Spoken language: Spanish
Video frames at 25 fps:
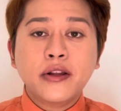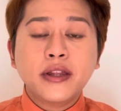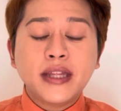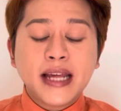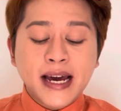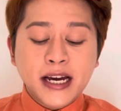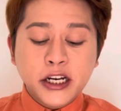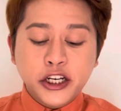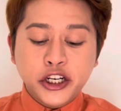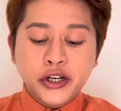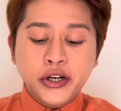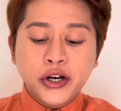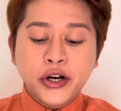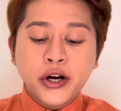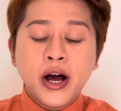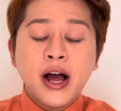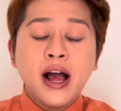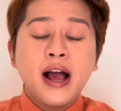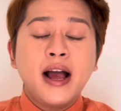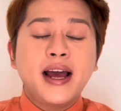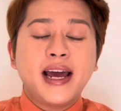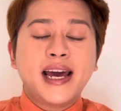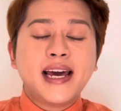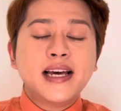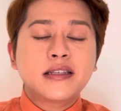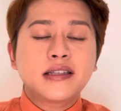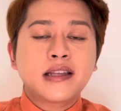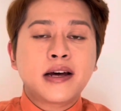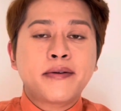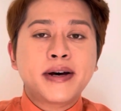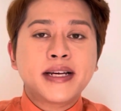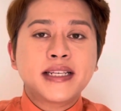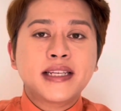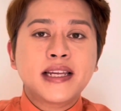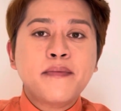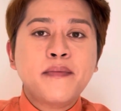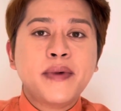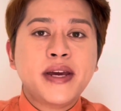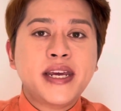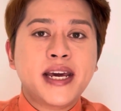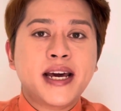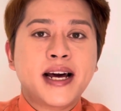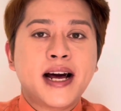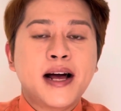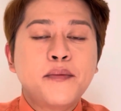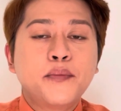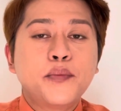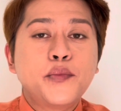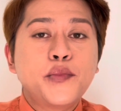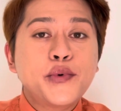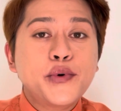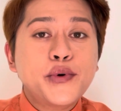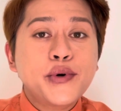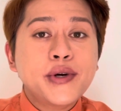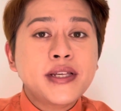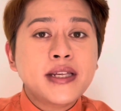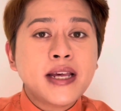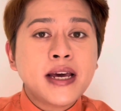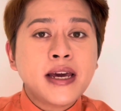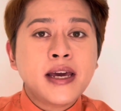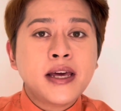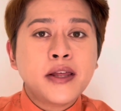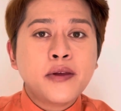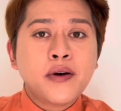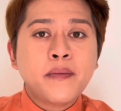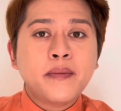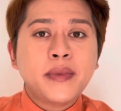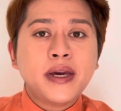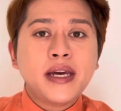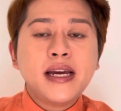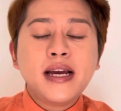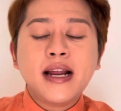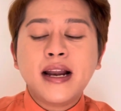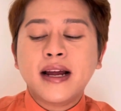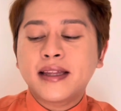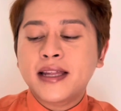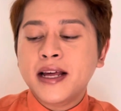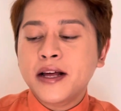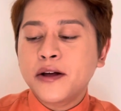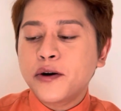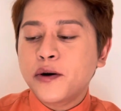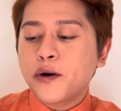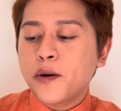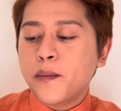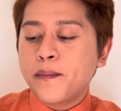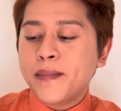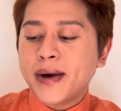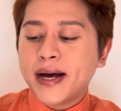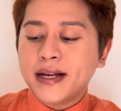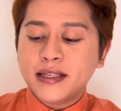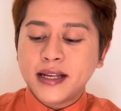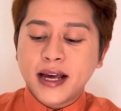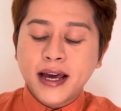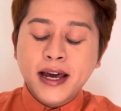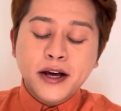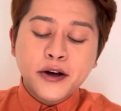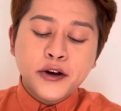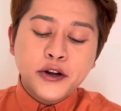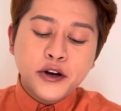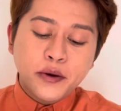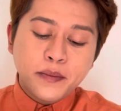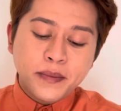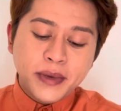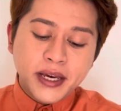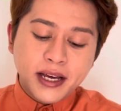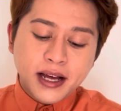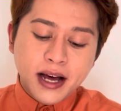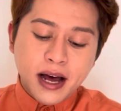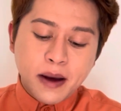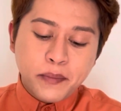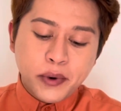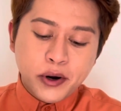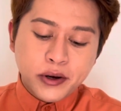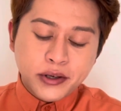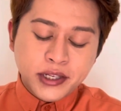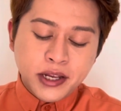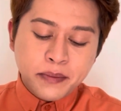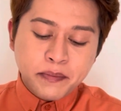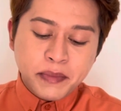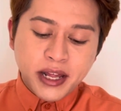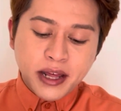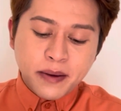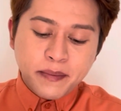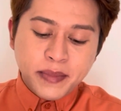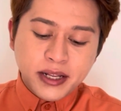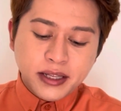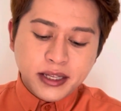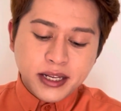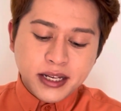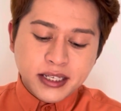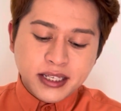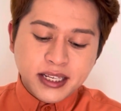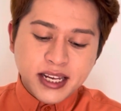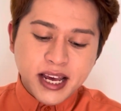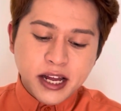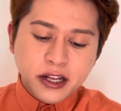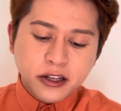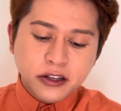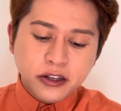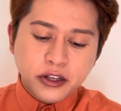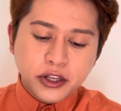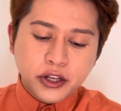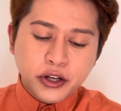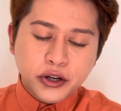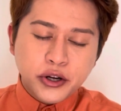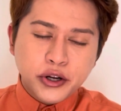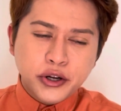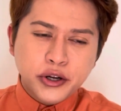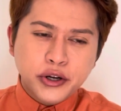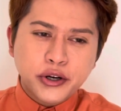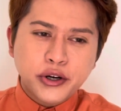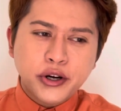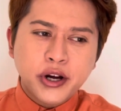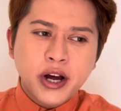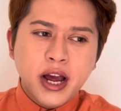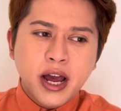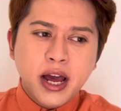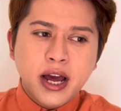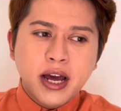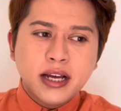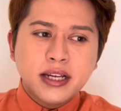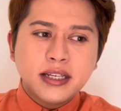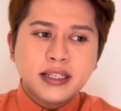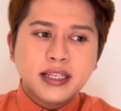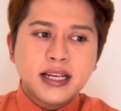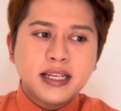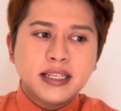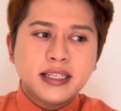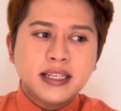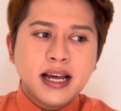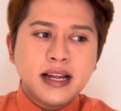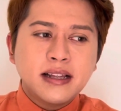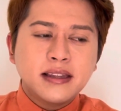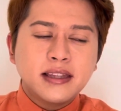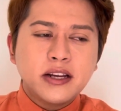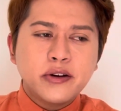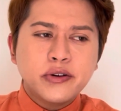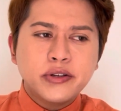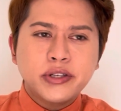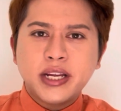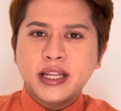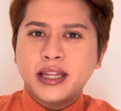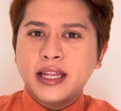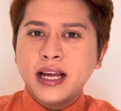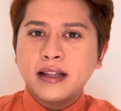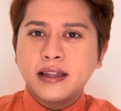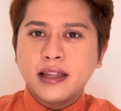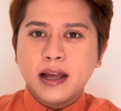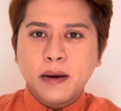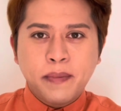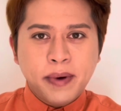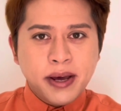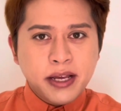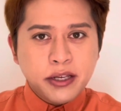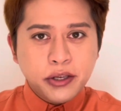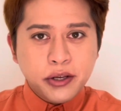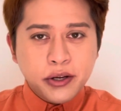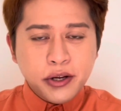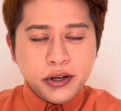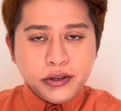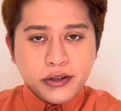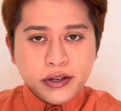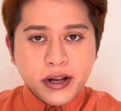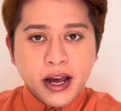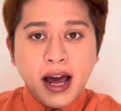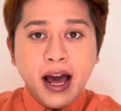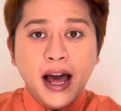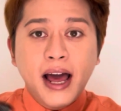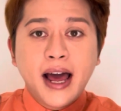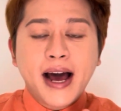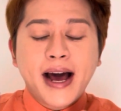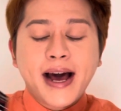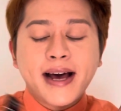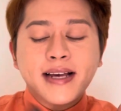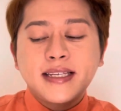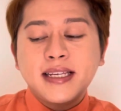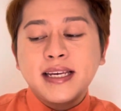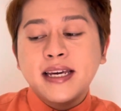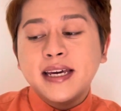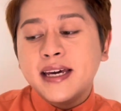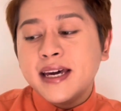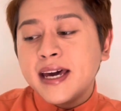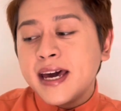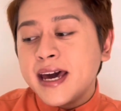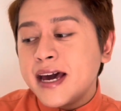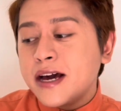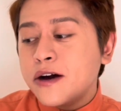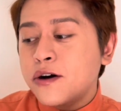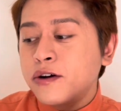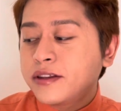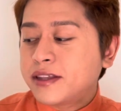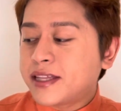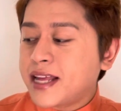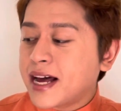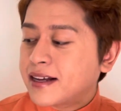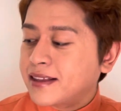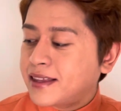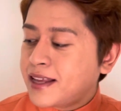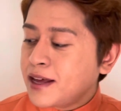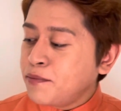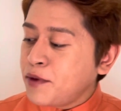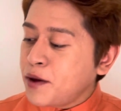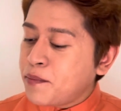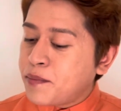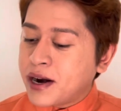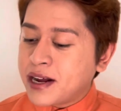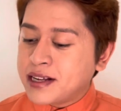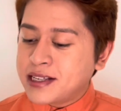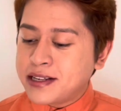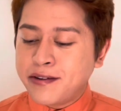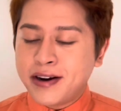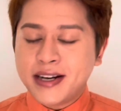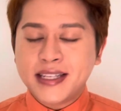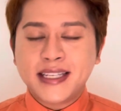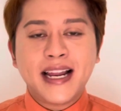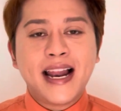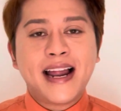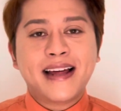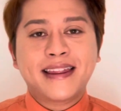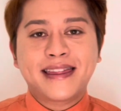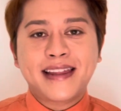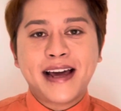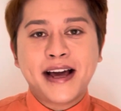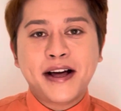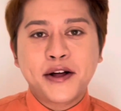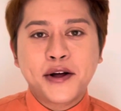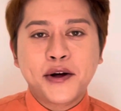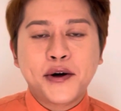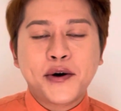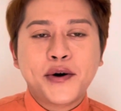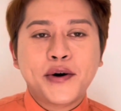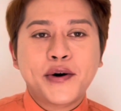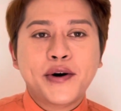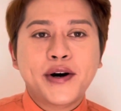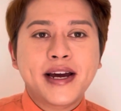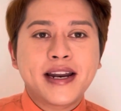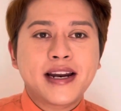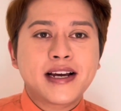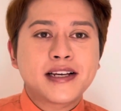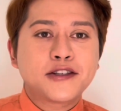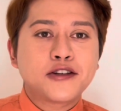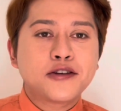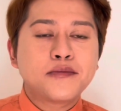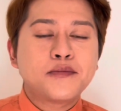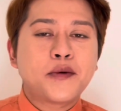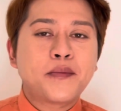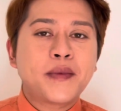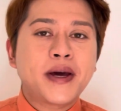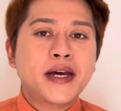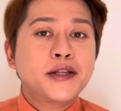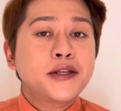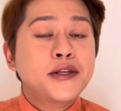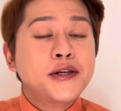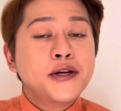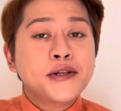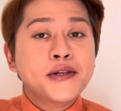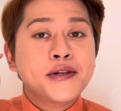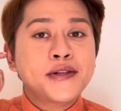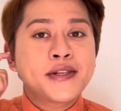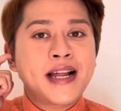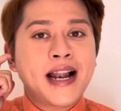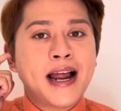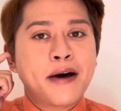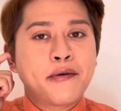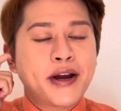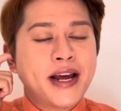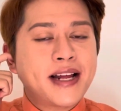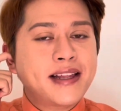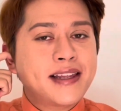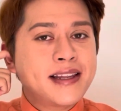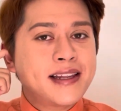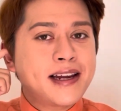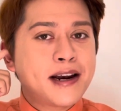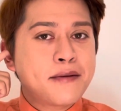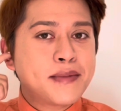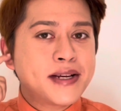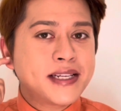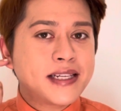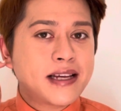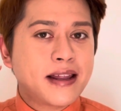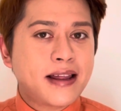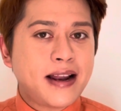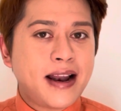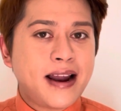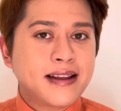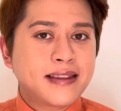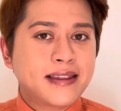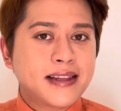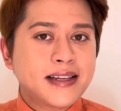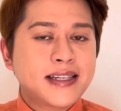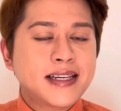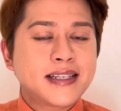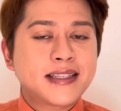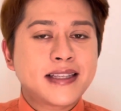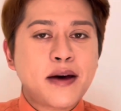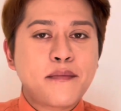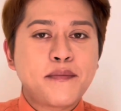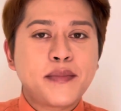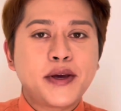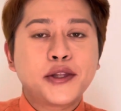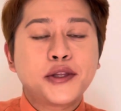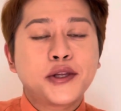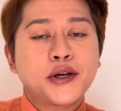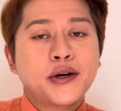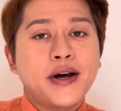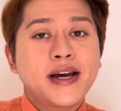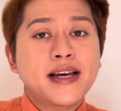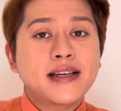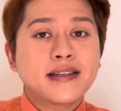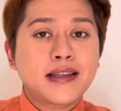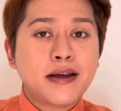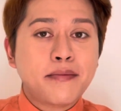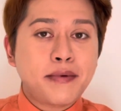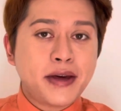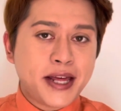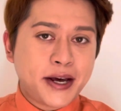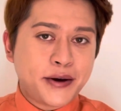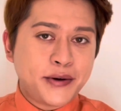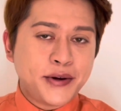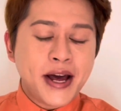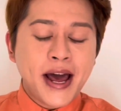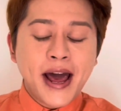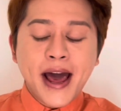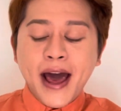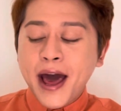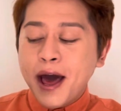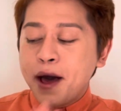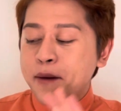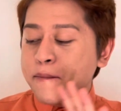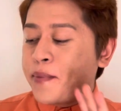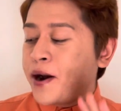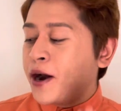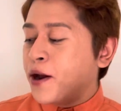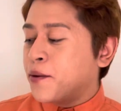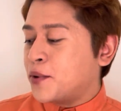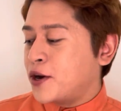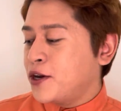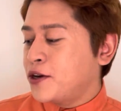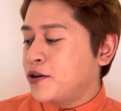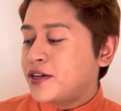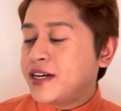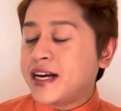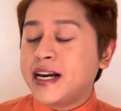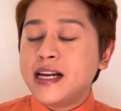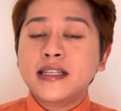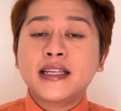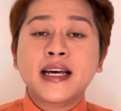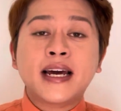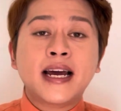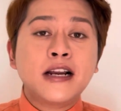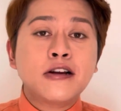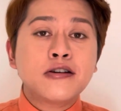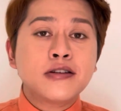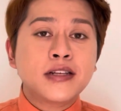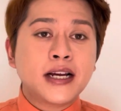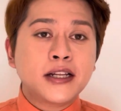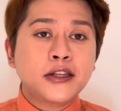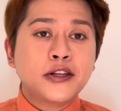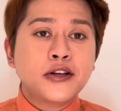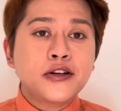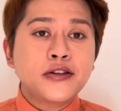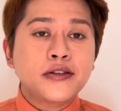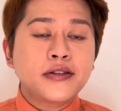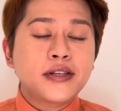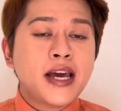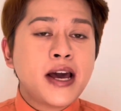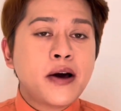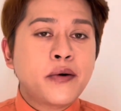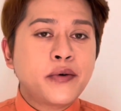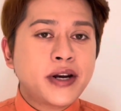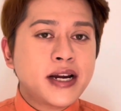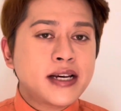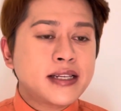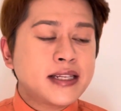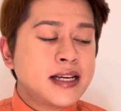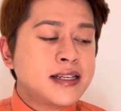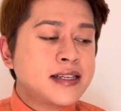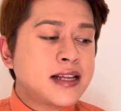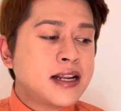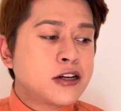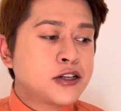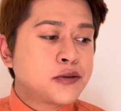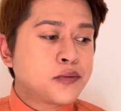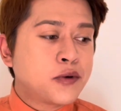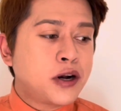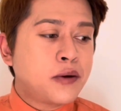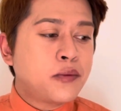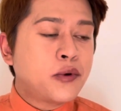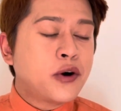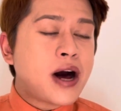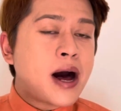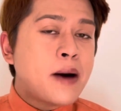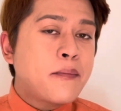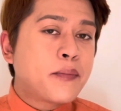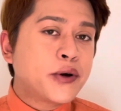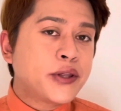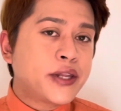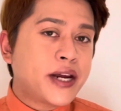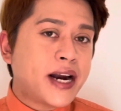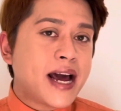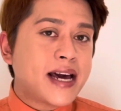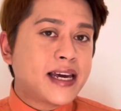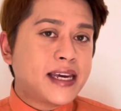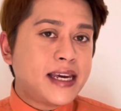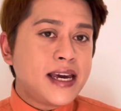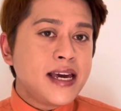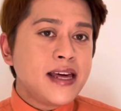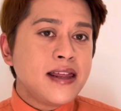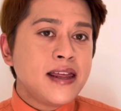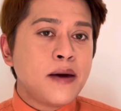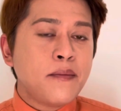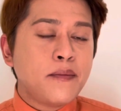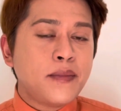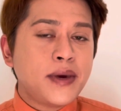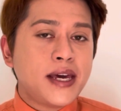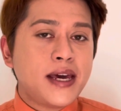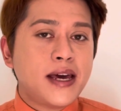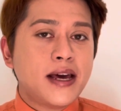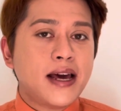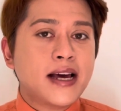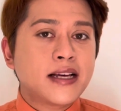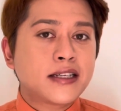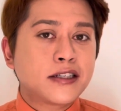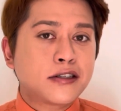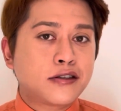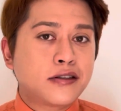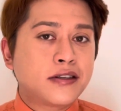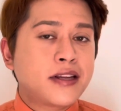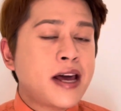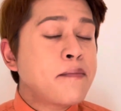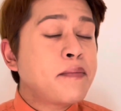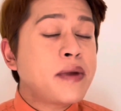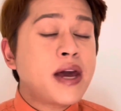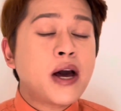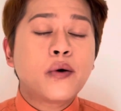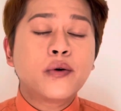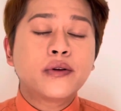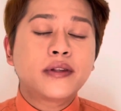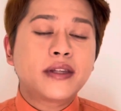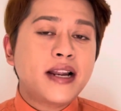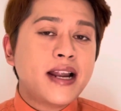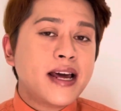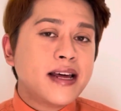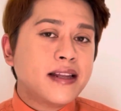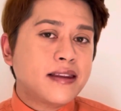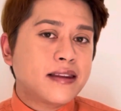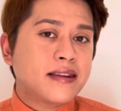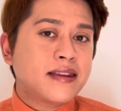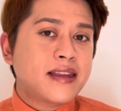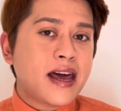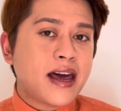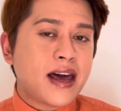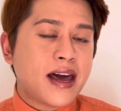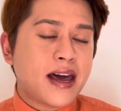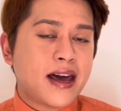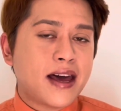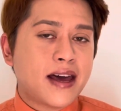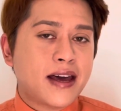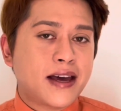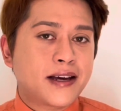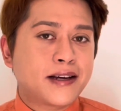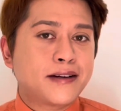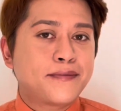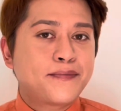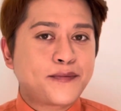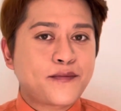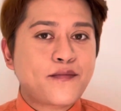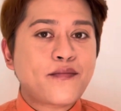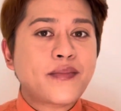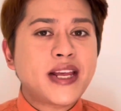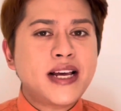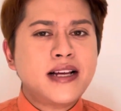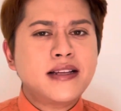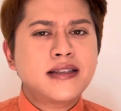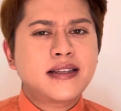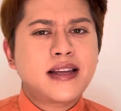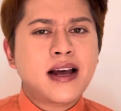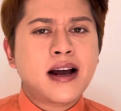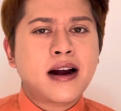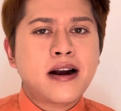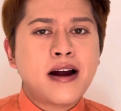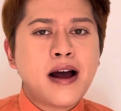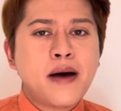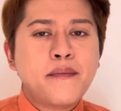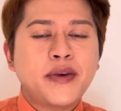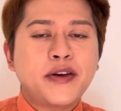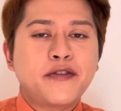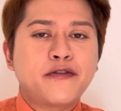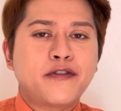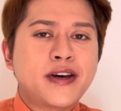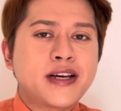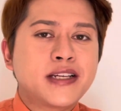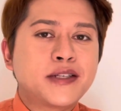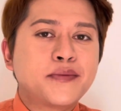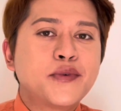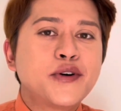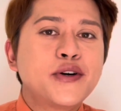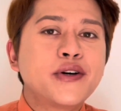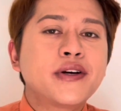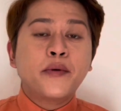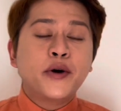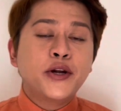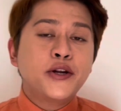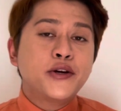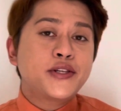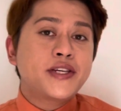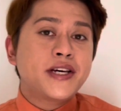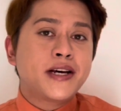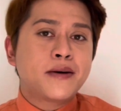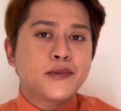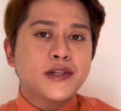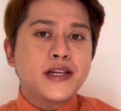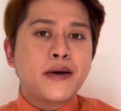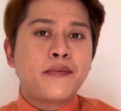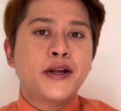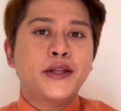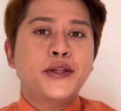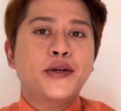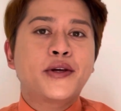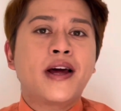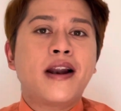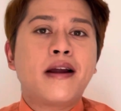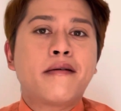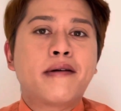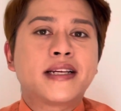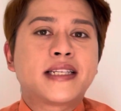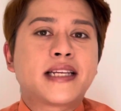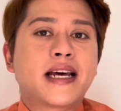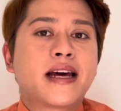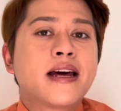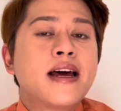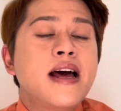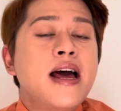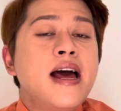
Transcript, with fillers: De hecho, esta base me llega muy seguido a mí y la tengo más económica, aproximadamente 160 o 70 pesos. Así que contáctenme para saber si la tengo en estos momentos o si la voy a tener más adelante si están viendo este video. Pero bueno, ya les dejé los datos y aún así se los vuelvo a poner aquí de mi, de mi outlet de Instagram y Facebook. Bueno, sigamos hablando de la base.